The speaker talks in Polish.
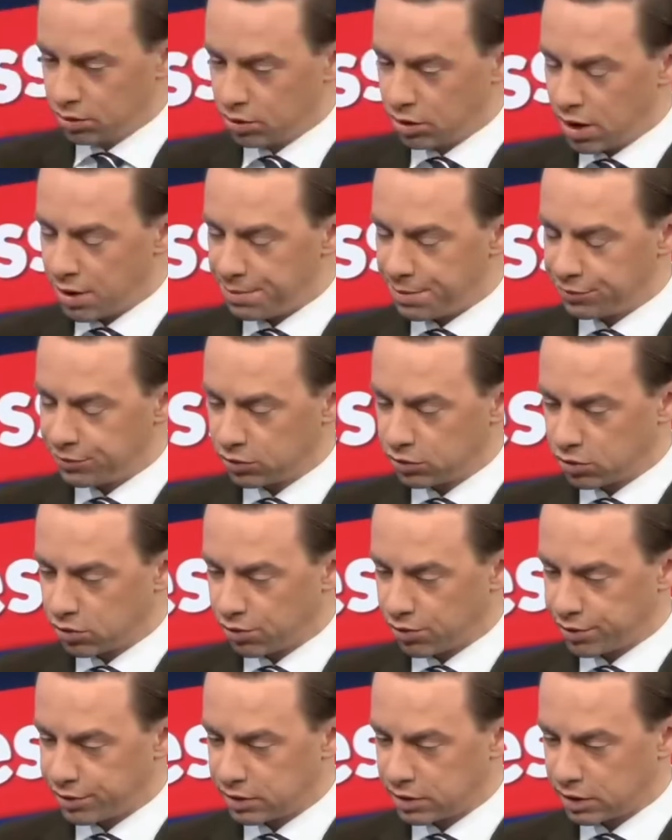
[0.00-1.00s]
No na pewno
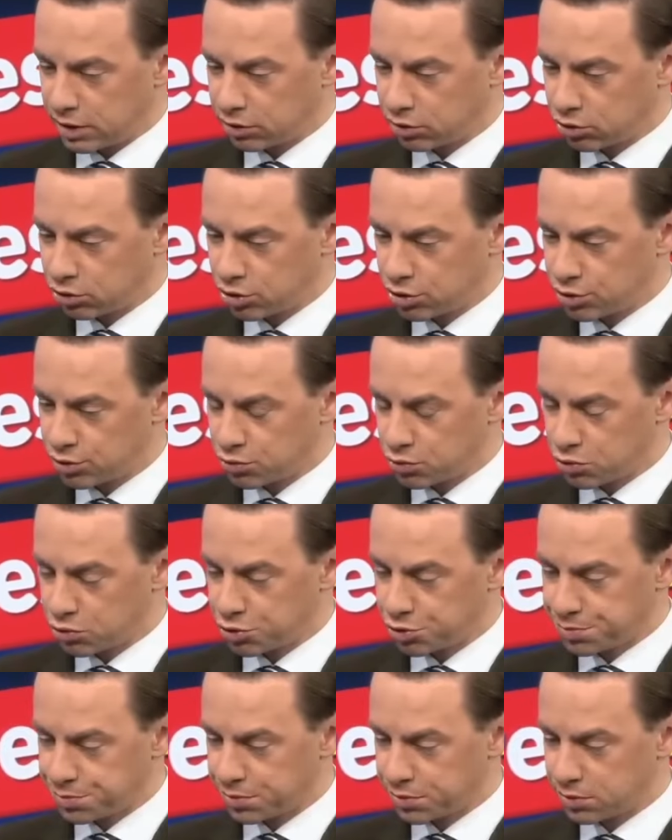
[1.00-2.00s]
koordynatorzy
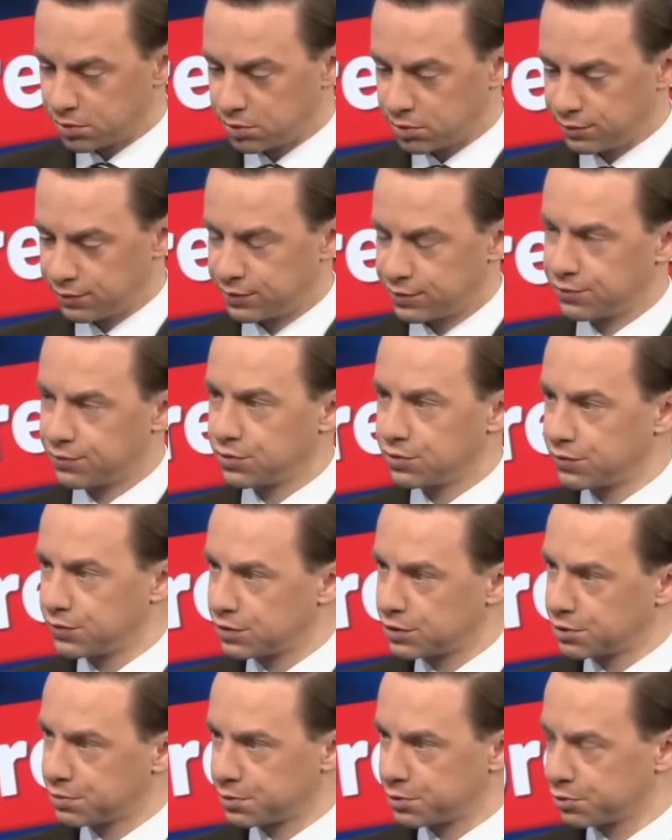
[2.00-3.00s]
służb, y, więc w
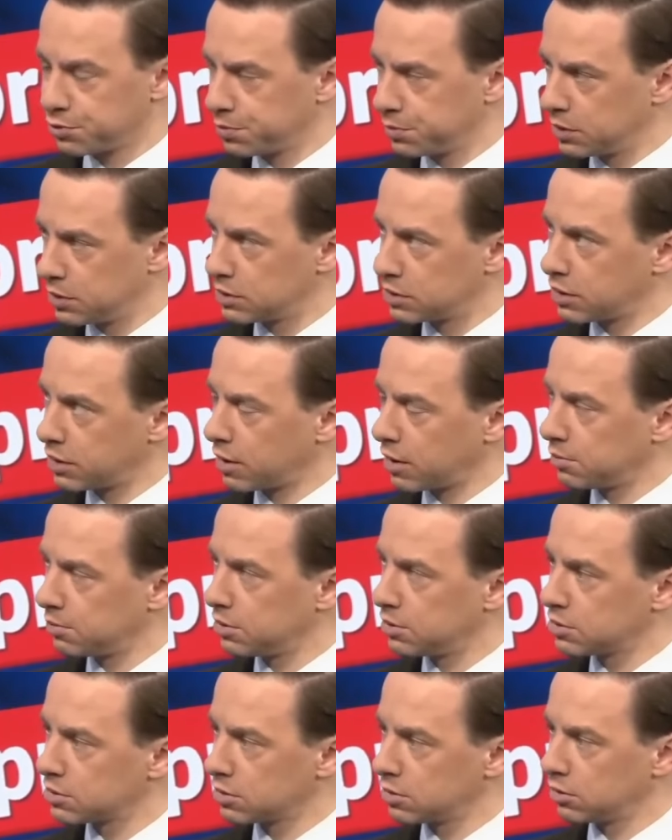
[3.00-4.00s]
oczywisty sposób minister
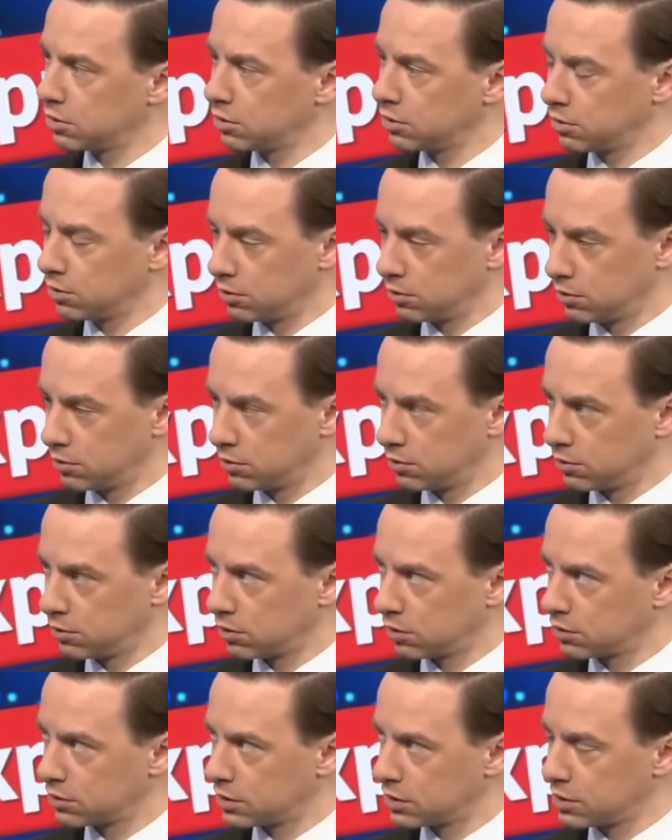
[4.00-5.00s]
Kamiński y,
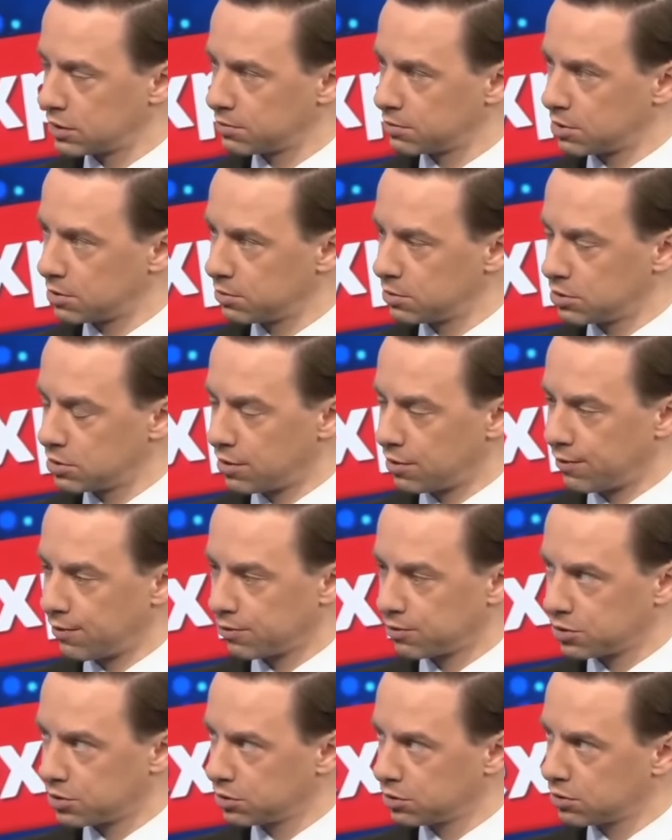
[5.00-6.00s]
jego zastępca minister
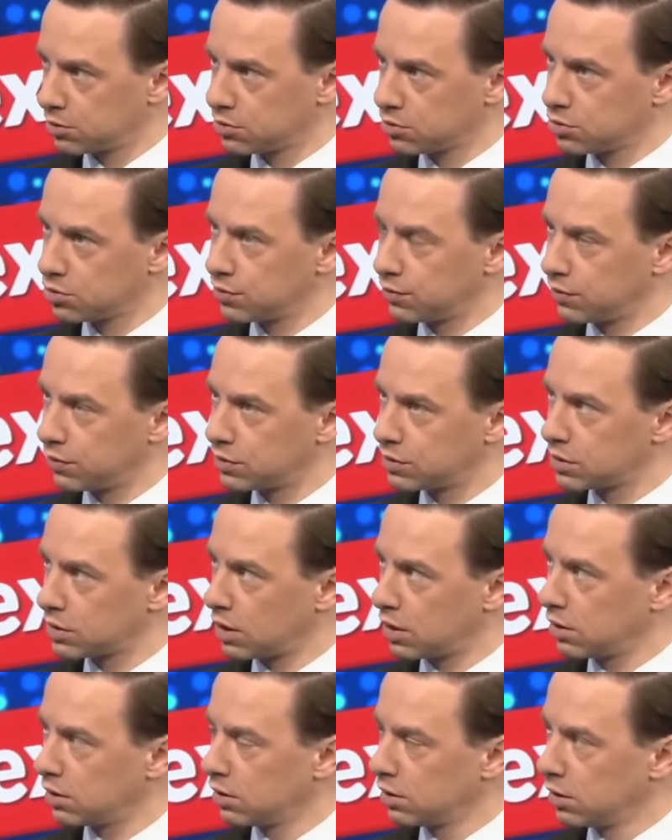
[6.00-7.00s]
Wąsik, to jest
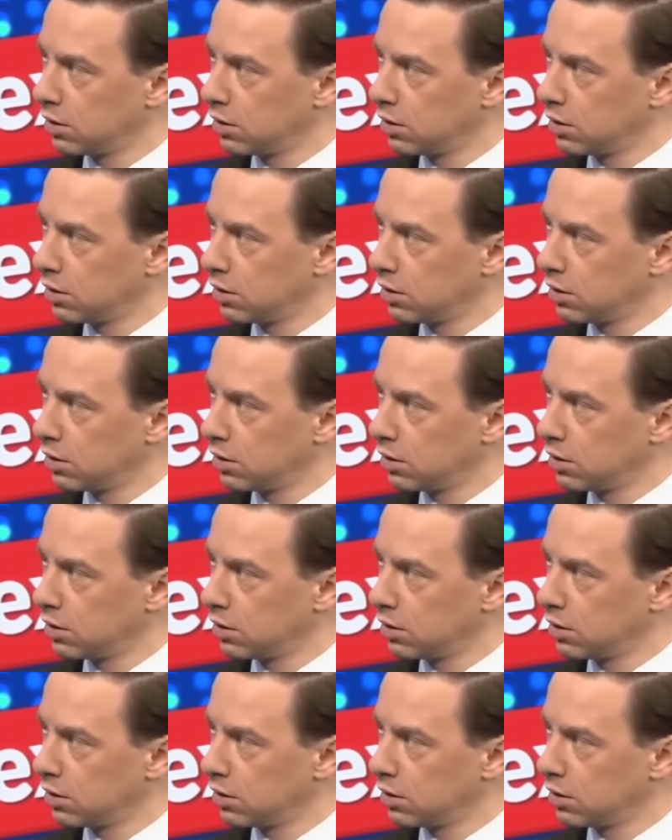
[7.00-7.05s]
oczywiste.